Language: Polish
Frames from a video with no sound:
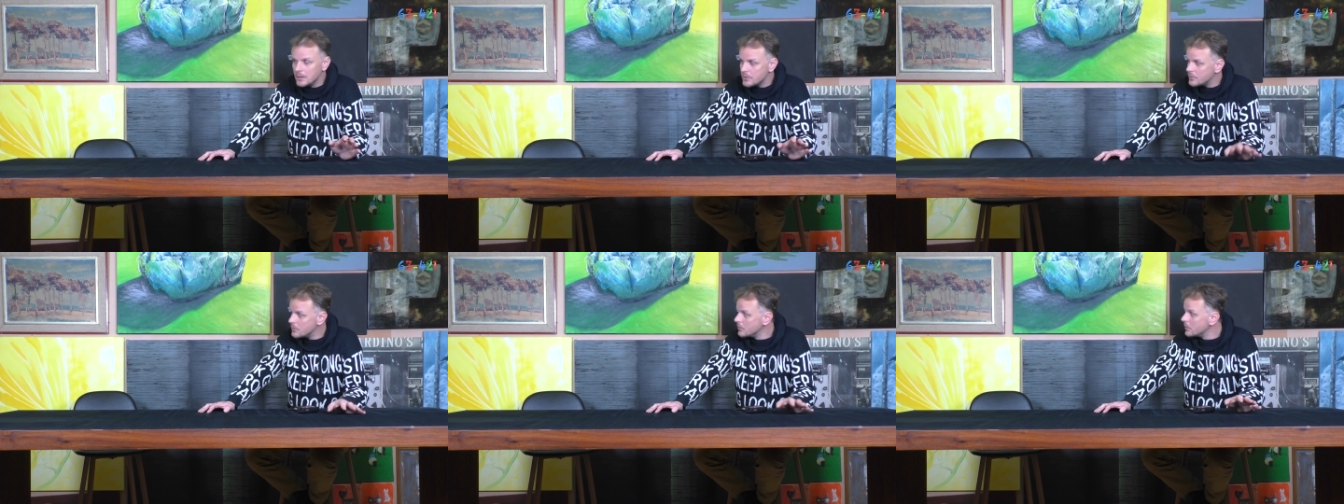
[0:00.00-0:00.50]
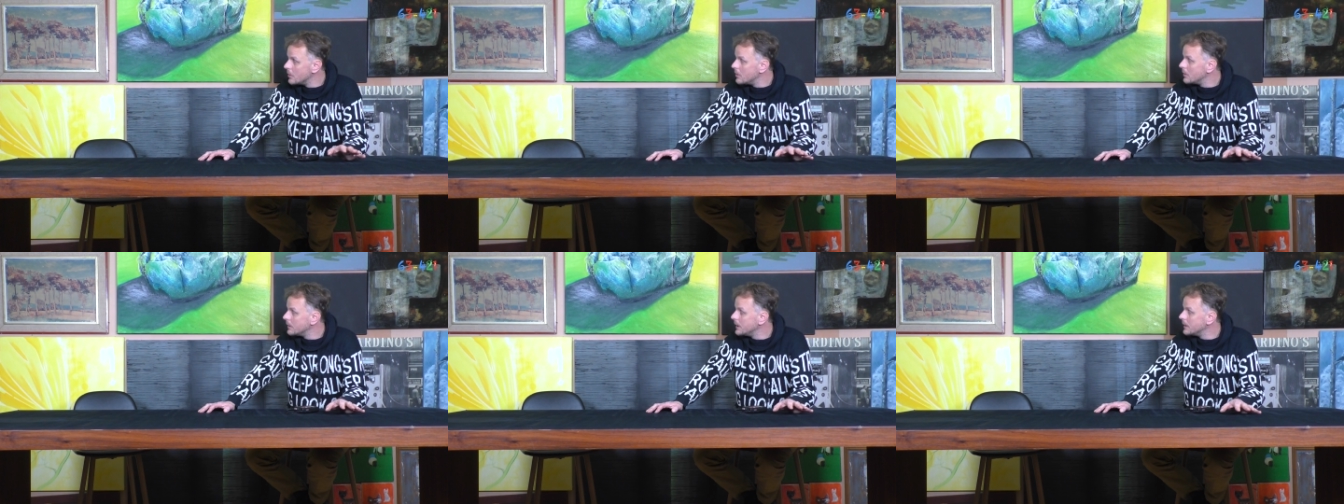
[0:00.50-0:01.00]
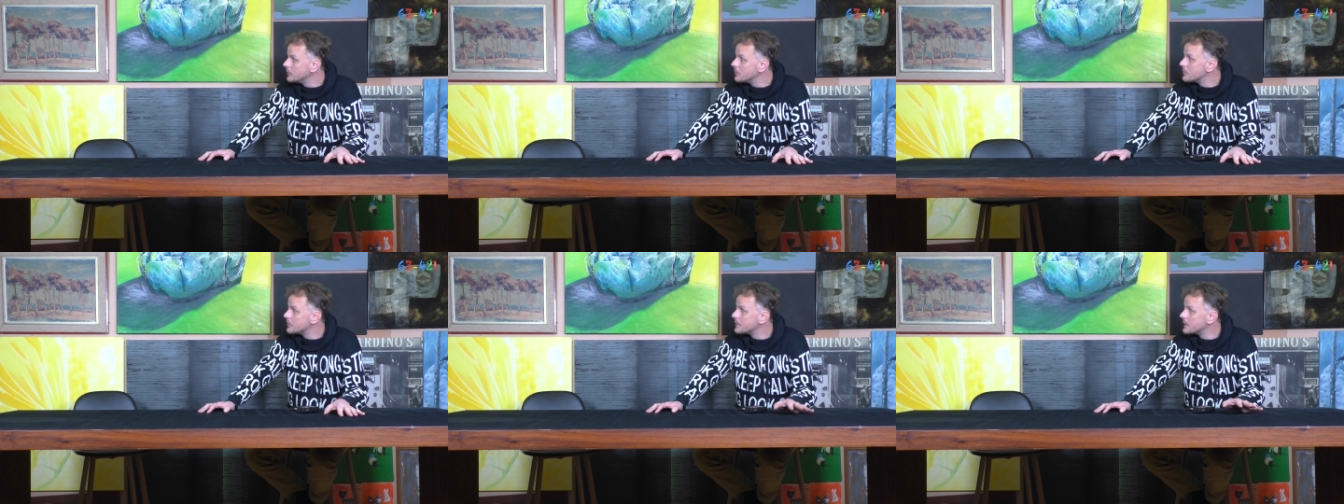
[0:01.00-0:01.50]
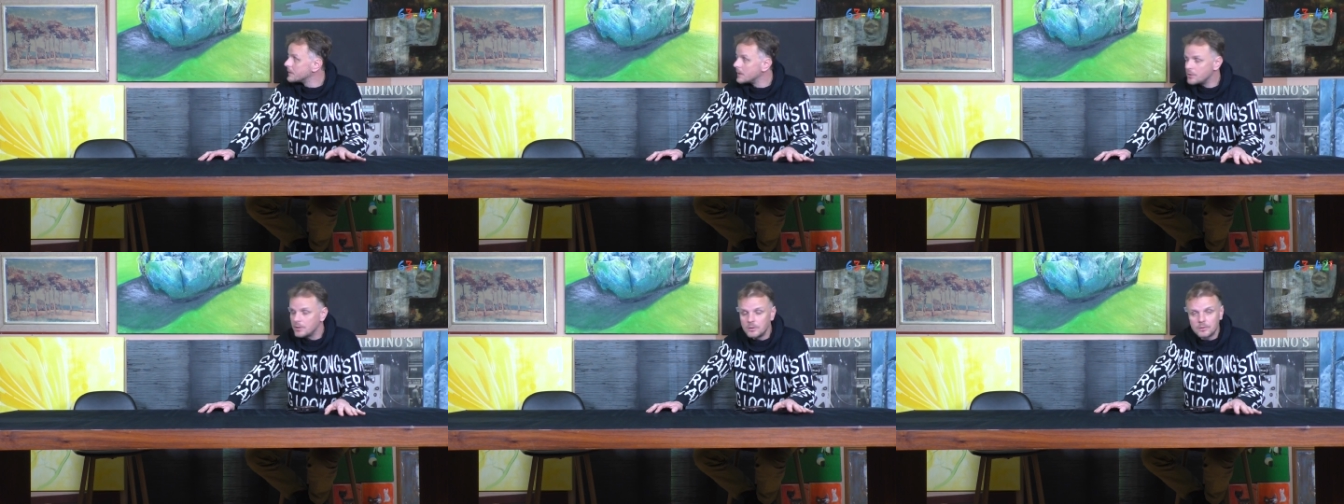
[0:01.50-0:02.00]
Studio jest już w
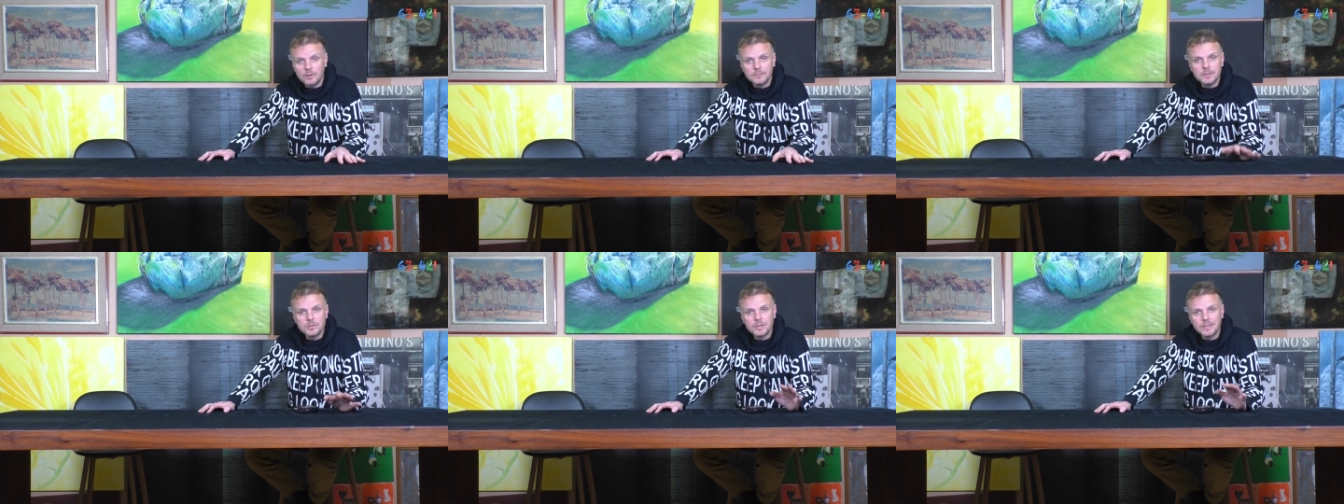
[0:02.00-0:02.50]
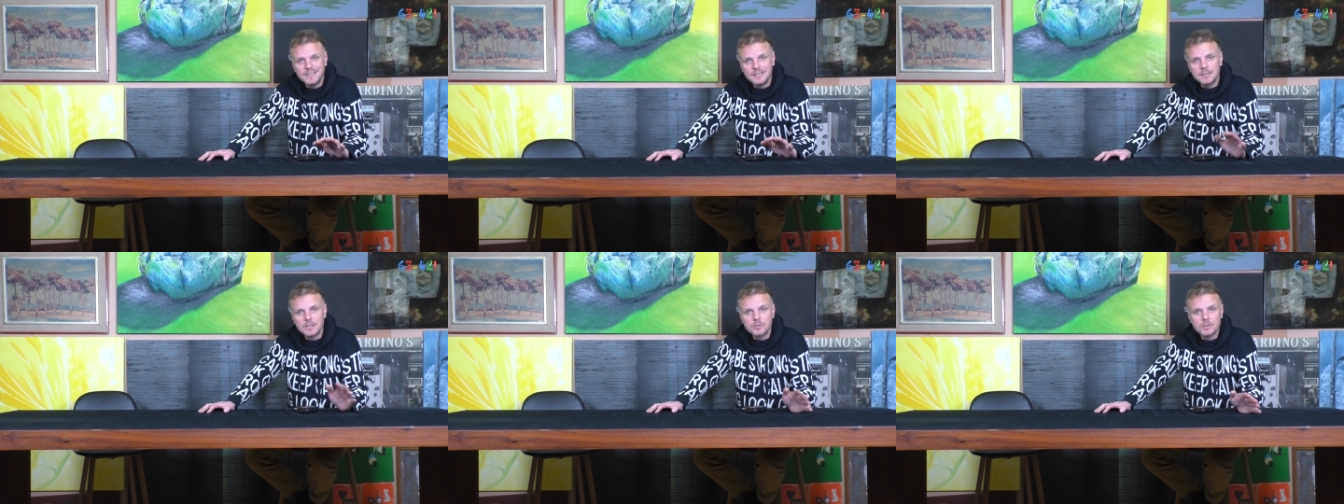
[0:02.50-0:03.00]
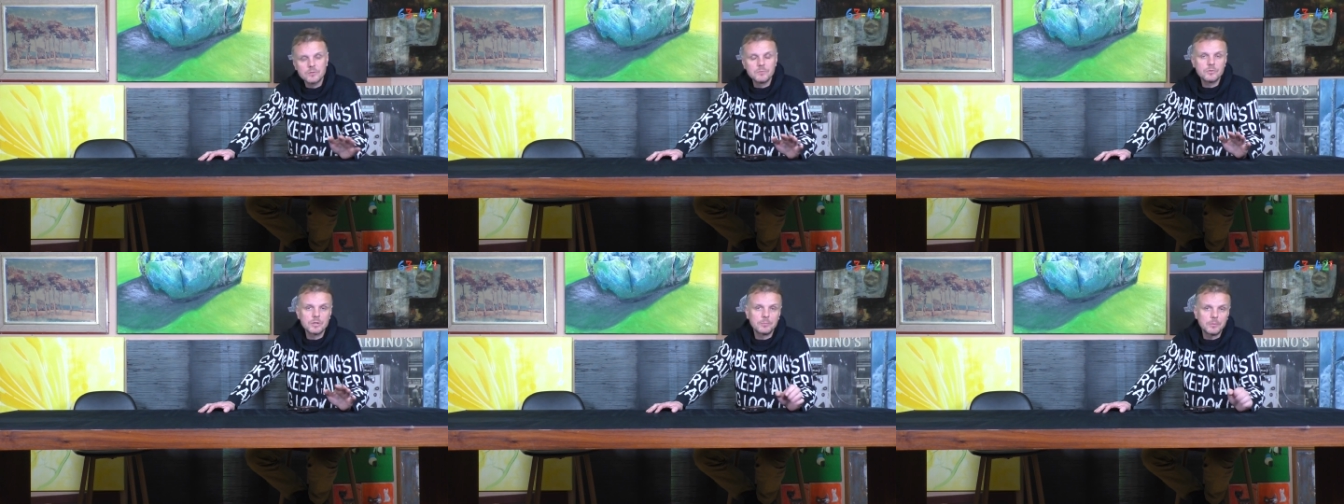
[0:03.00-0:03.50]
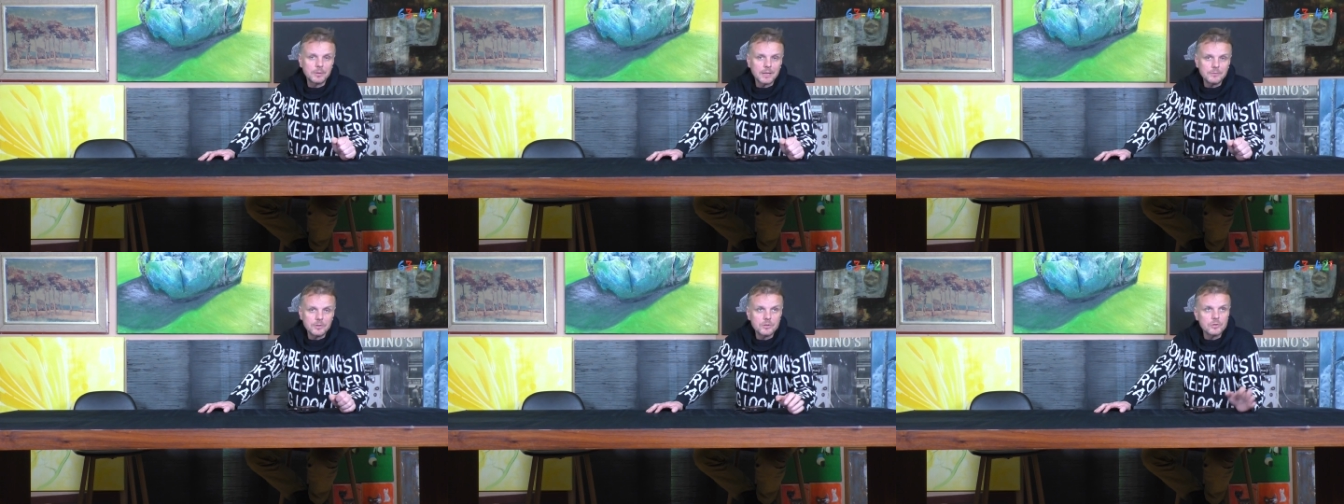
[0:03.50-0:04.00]
zasadzie gotowe, jeszcze kilka rzeczy muszę
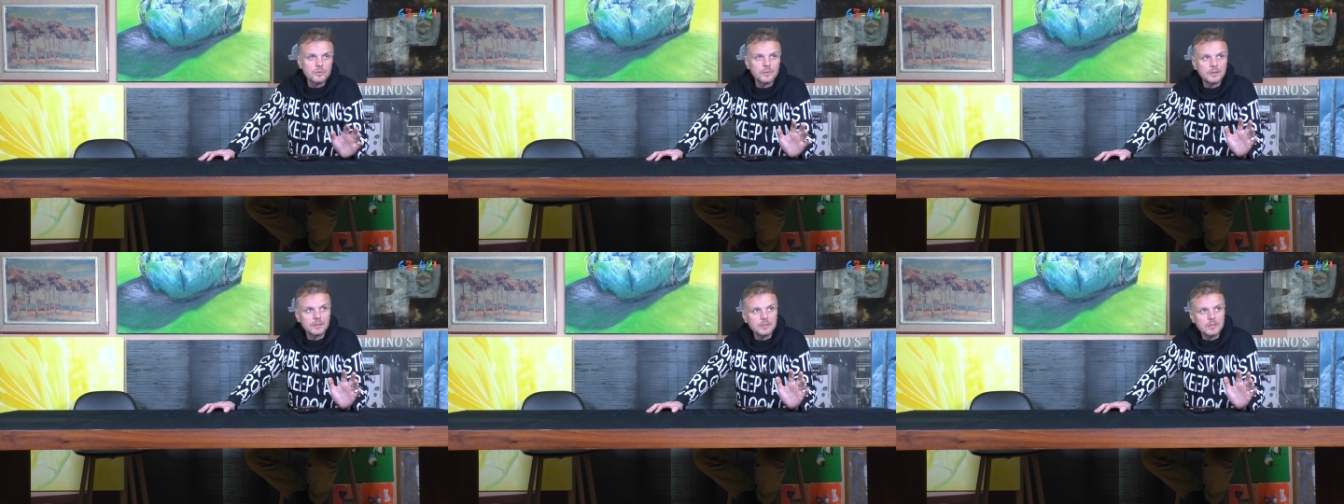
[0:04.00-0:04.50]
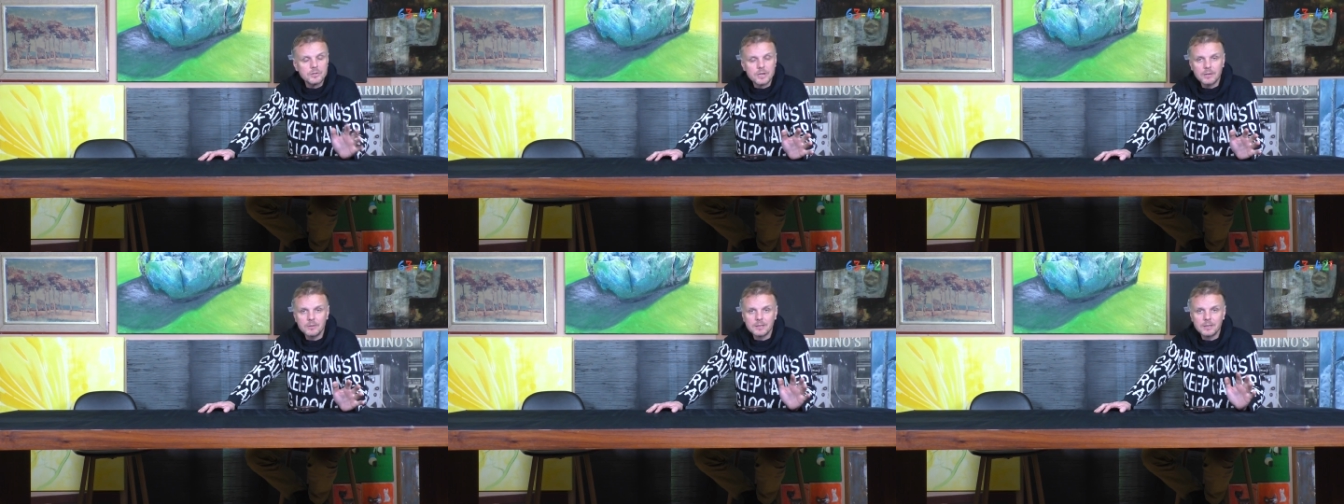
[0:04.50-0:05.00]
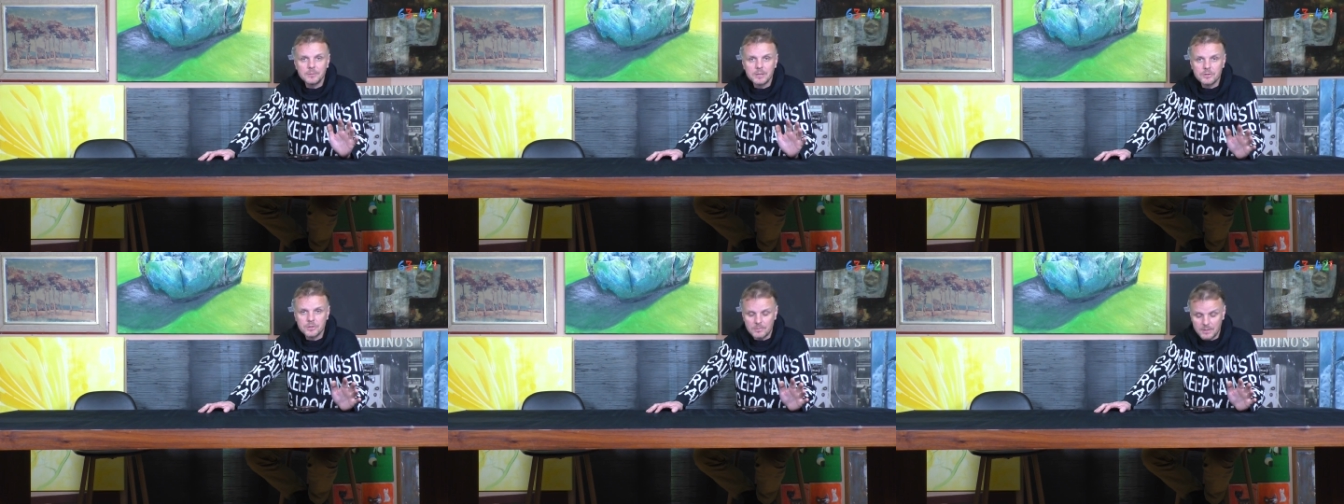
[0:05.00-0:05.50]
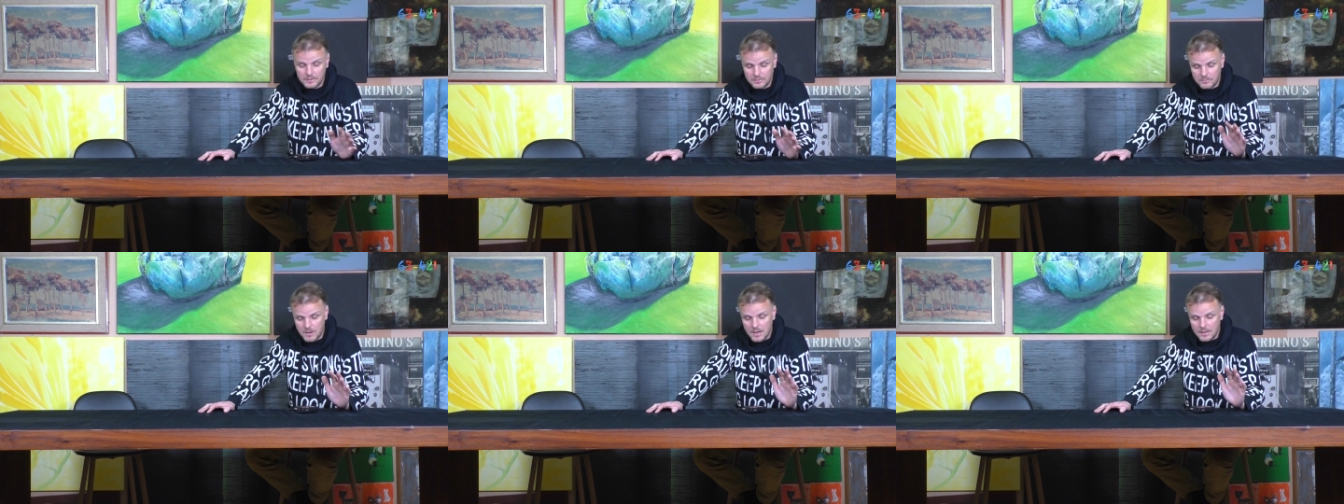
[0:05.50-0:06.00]
poprawić. Oświetlenie działa, kamery
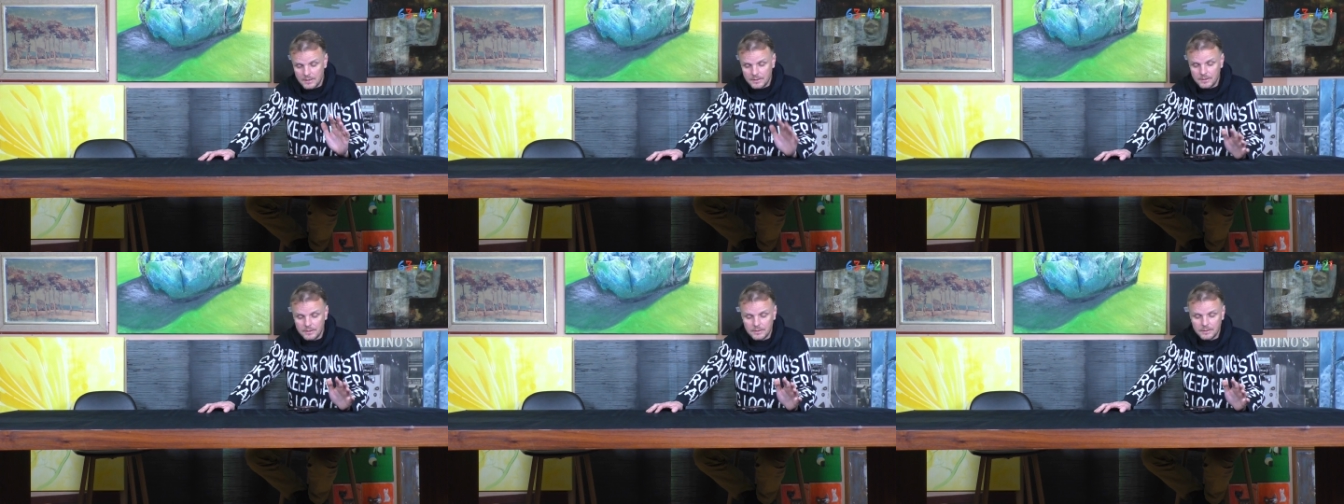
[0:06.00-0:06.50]
działają, y,